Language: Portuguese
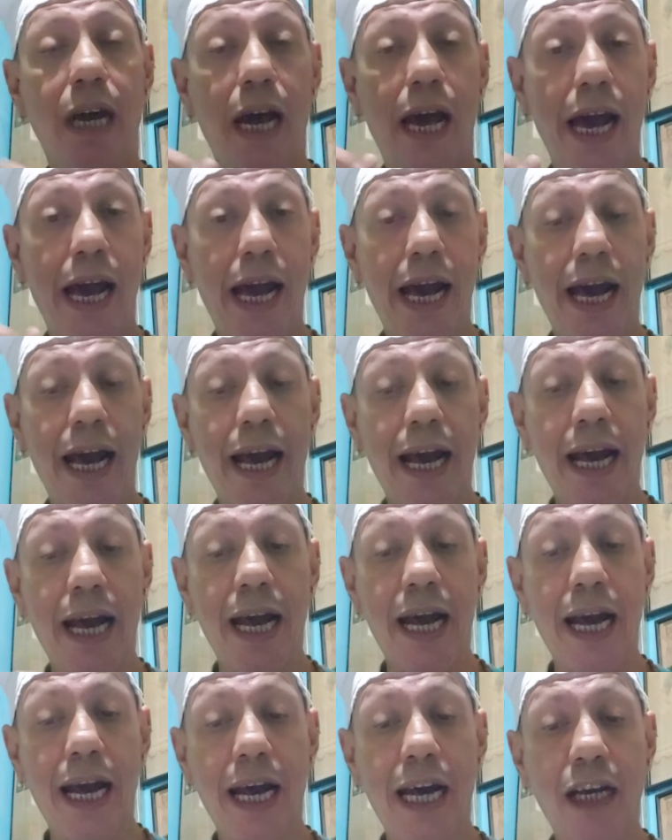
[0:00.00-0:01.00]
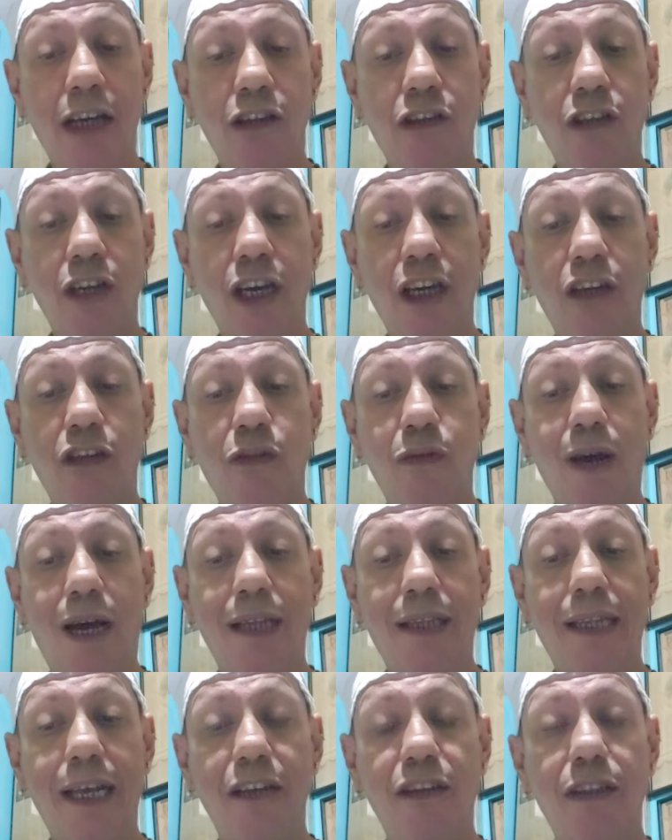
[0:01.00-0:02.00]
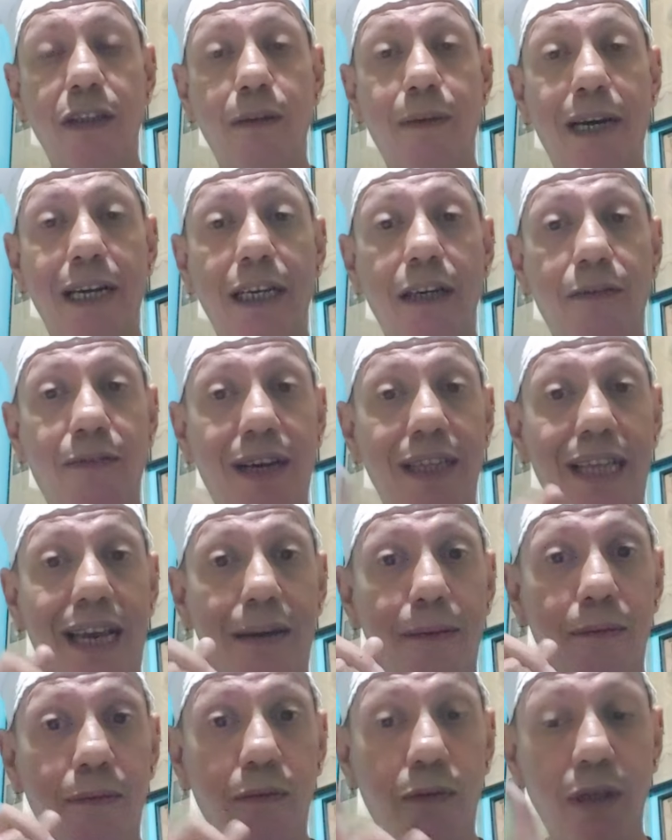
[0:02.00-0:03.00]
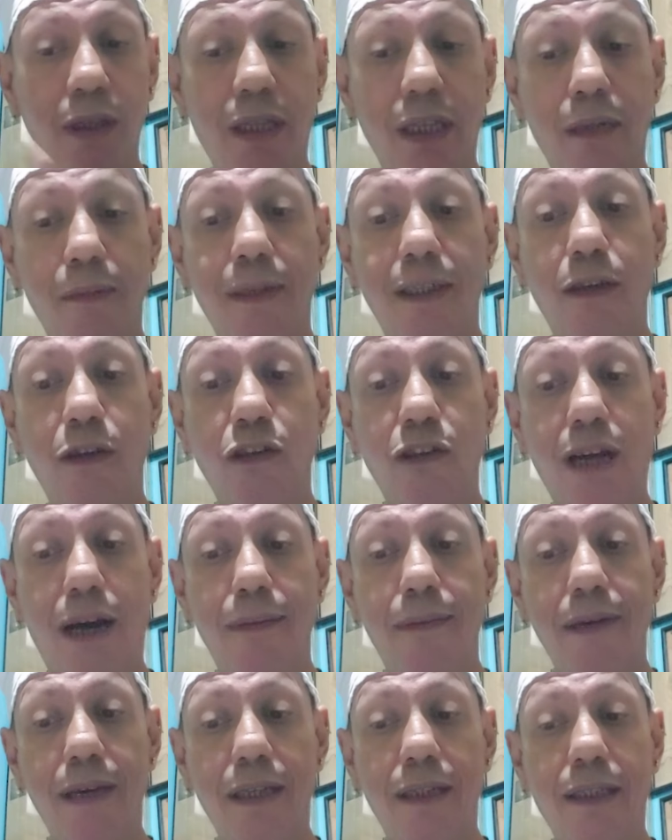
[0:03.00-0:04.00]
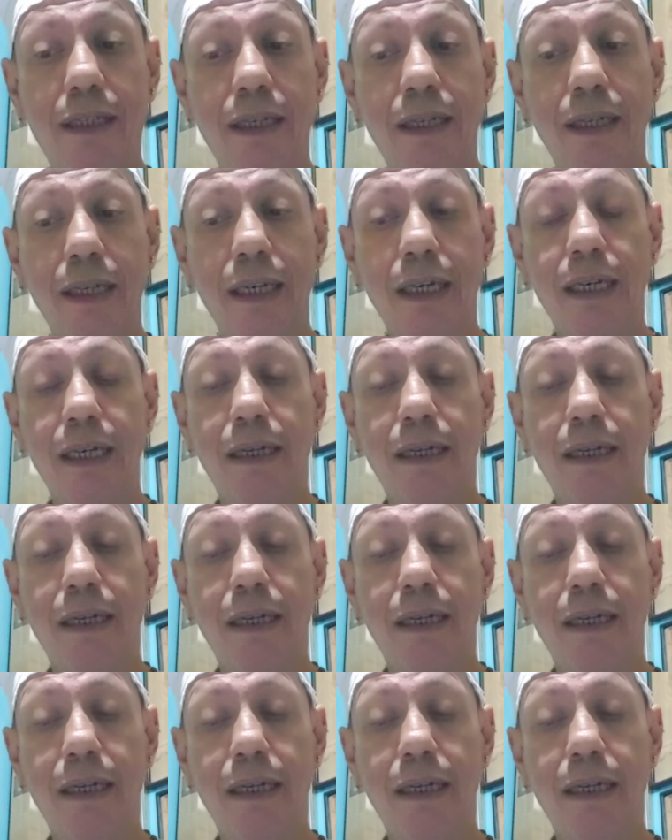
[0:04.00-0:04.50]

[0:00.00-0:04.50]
É, gente, o Atlético no Bahia vai dar muita também dor de cabeça